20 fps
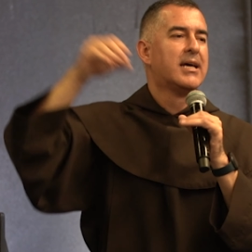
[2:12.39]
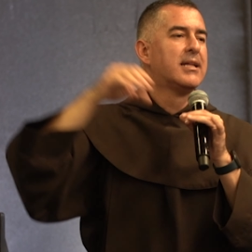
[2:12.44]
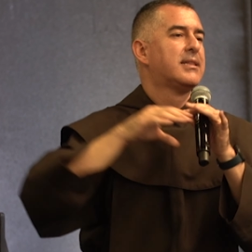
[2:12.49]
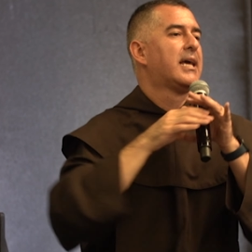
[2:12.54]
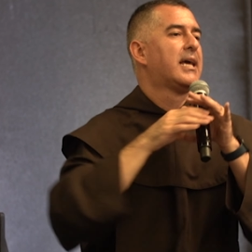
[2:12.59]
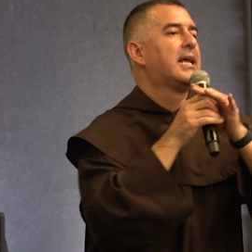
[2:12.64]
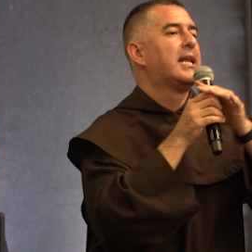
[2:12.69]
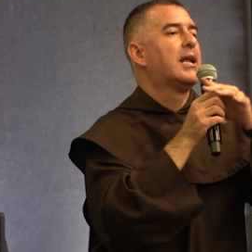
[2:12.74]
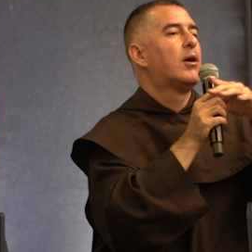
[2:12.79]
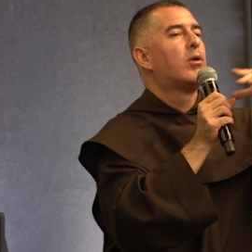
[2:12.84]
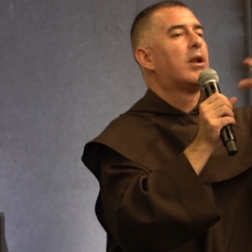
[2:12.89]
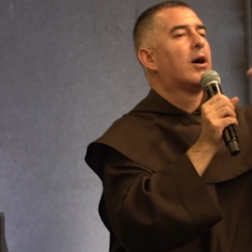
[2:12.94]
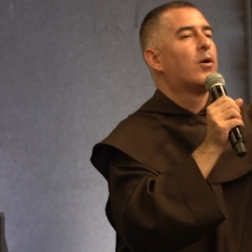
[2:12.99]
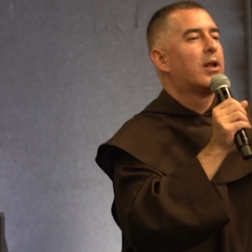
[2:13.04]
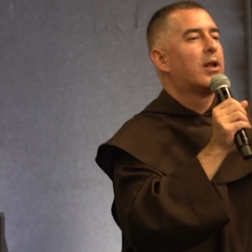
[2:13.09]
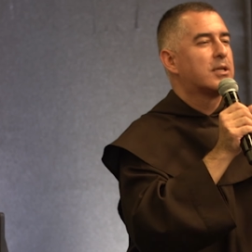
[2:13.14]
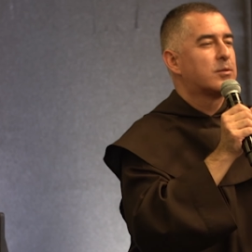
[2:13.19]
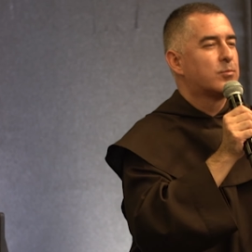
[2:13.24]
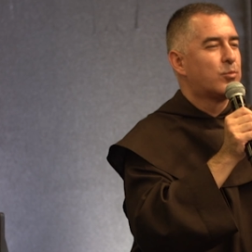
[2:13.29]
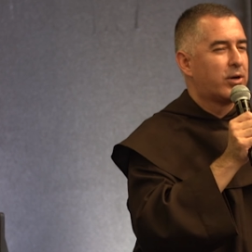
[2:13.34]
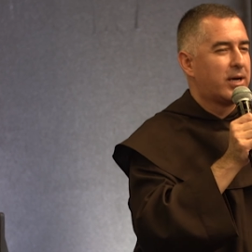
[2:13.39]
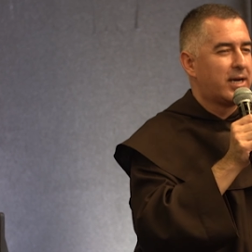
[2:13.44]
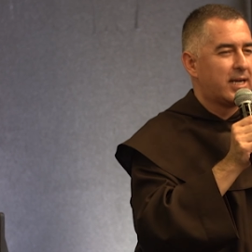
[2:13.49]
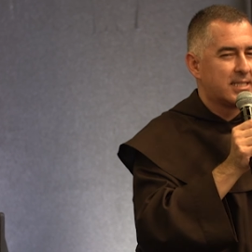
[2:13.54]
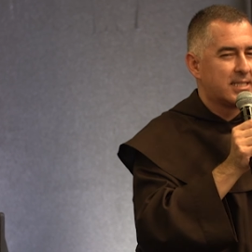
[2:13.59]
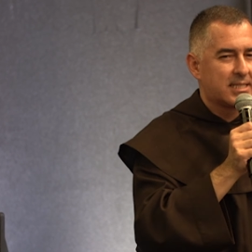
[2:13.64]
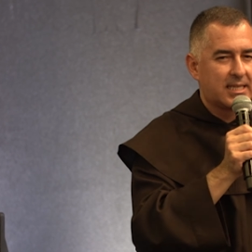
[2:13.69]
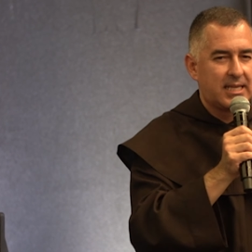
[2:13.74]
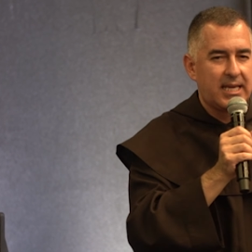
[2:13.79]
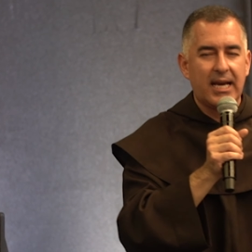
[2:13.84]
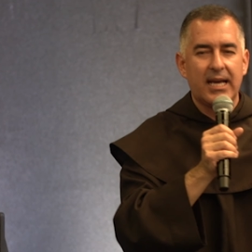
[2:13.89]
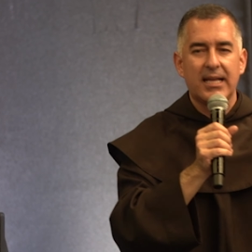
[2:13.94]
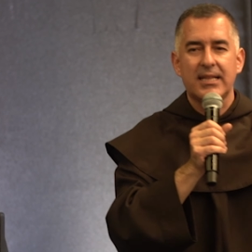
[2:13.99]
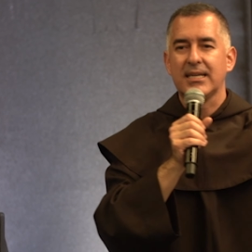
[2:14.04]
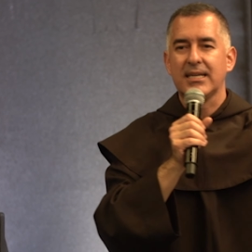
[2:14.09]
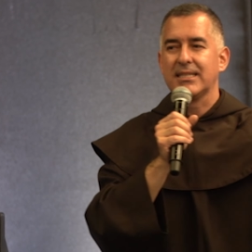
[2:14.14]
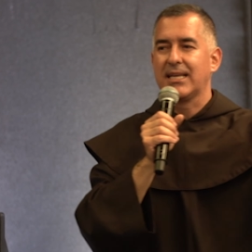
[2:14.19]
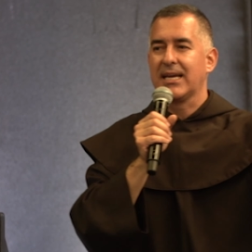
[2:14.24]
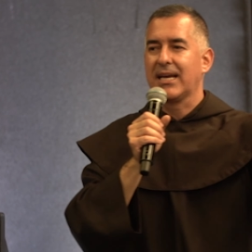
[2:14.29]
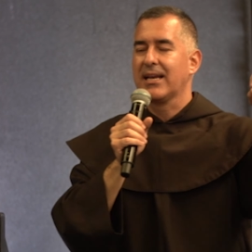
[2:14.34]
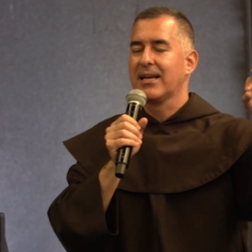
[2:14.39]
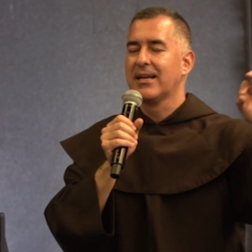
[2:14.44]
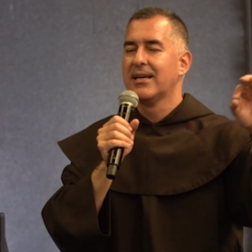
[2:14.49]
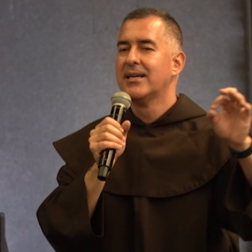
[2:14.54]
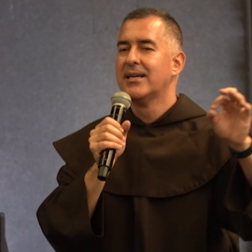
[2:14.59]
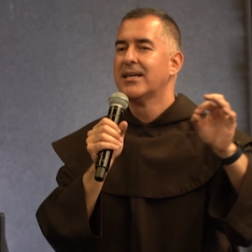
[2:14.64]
dejen a un lado a las mujeres quietas, dejen,